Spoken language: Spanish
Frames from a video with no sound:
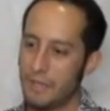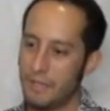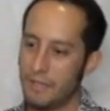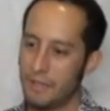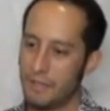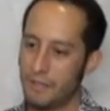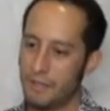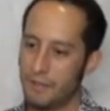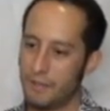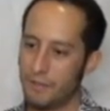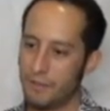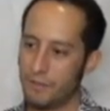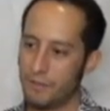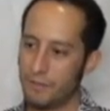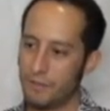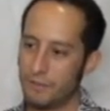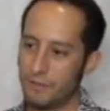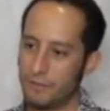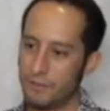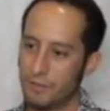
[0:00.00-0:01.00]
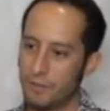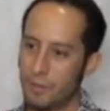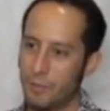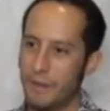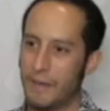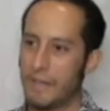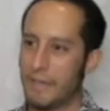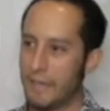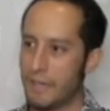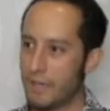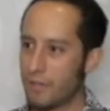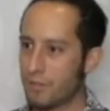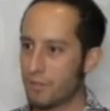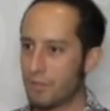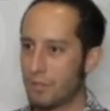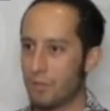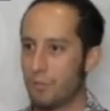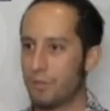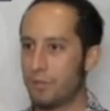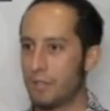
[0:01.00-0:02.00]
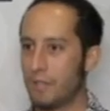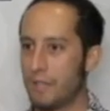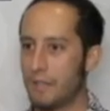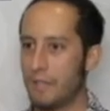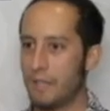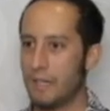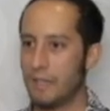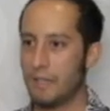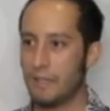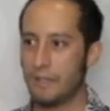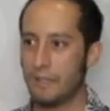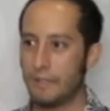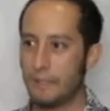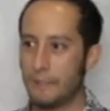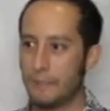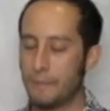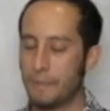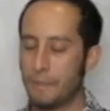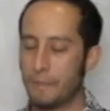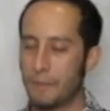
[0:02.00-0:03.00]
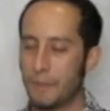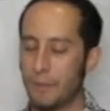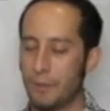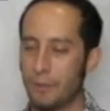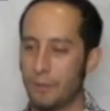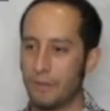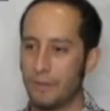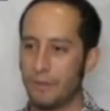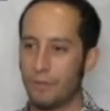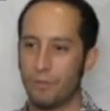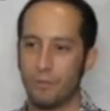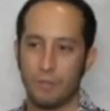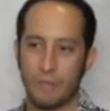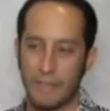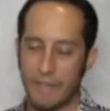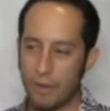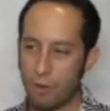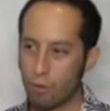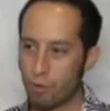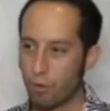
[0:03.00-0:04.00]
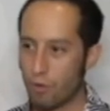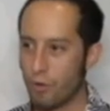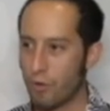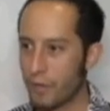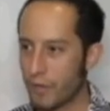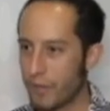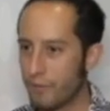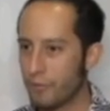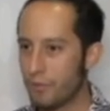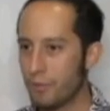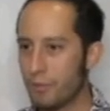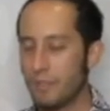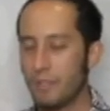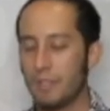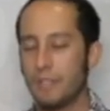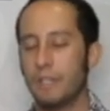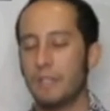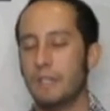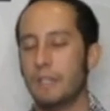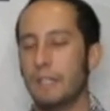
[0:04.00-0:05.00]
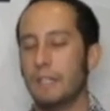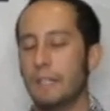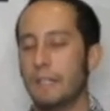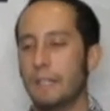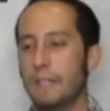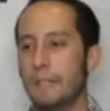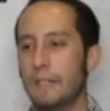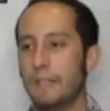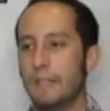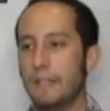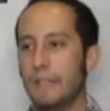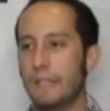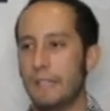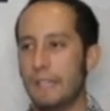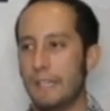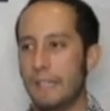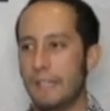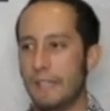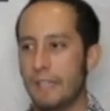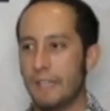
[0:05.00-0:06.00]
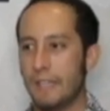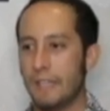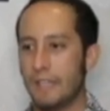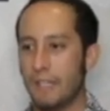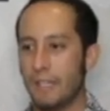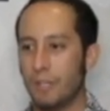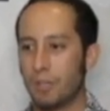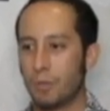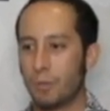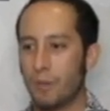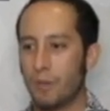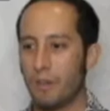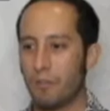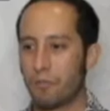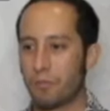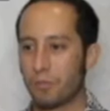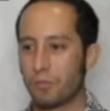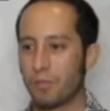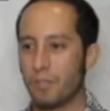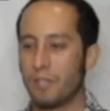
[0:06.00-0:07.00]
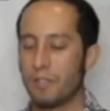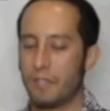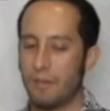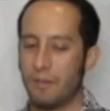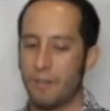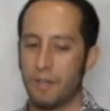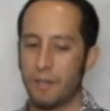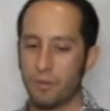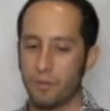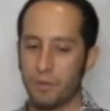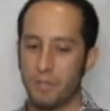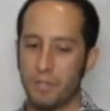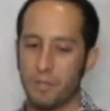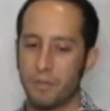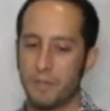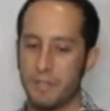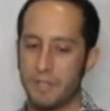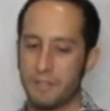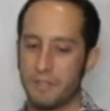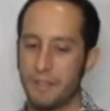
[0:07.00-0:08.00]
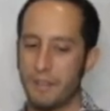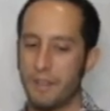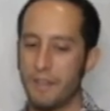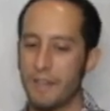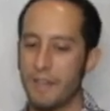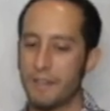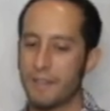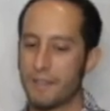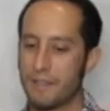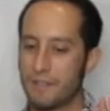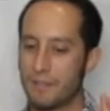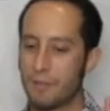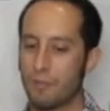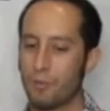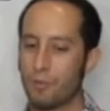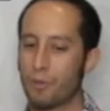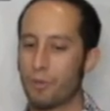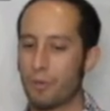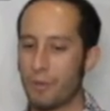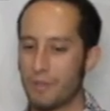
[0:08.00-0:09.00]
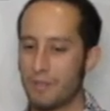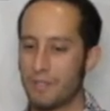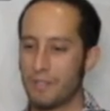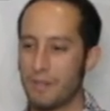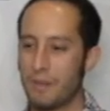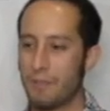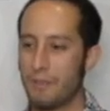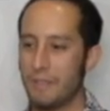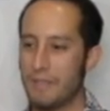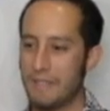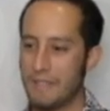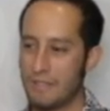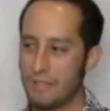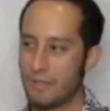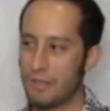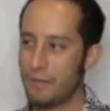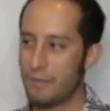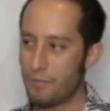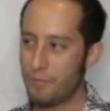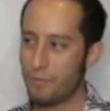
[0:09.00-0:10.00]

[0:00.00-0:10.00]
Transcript: Eh, o bailarín, no sé cómo se le diga, eh, pero un gran coreógrafo, y, tuve la fortuna de trabajar con él con esa idea que se me ocurrió hacer a mí desde hace un